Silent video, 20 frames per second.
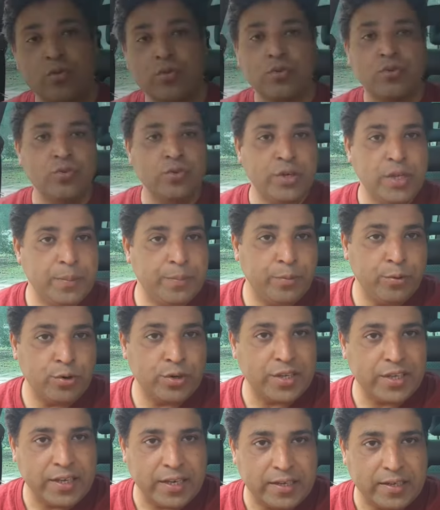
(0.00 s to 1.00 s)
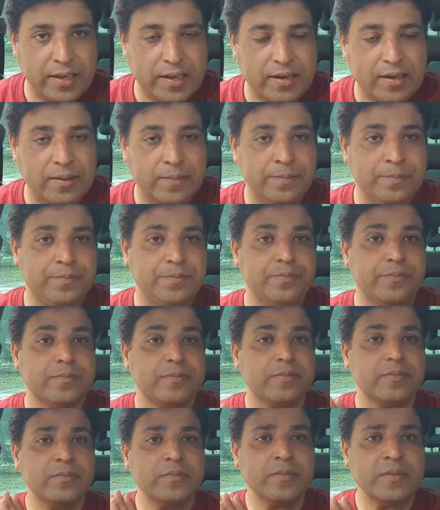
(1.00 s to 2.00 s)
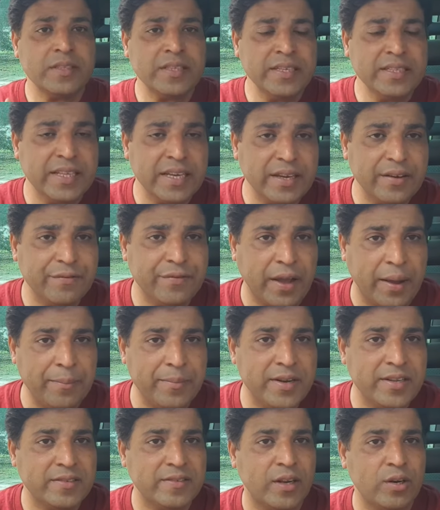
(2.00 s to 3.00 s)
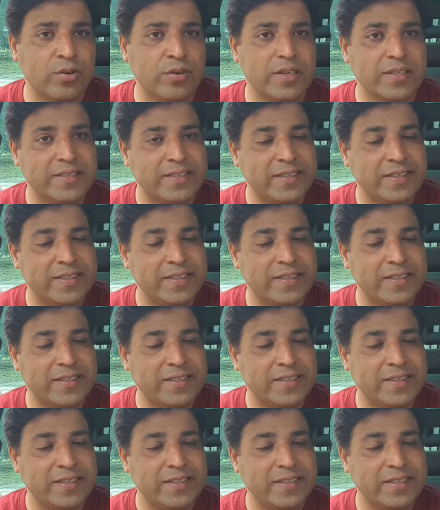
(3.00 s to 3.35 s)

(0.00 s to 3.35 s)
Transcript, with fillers: को क्यों डिपोर्ट किया जा रहा है देखिए फैमिलीज वालों के